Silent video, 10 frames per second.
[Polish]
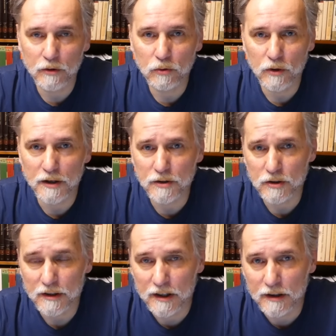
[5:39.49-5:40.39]
które
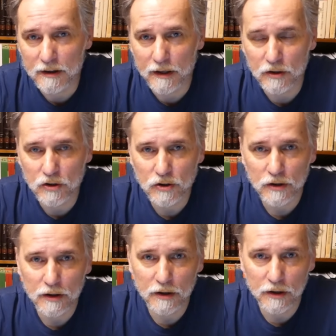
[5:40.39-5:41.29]
jest inne niż y,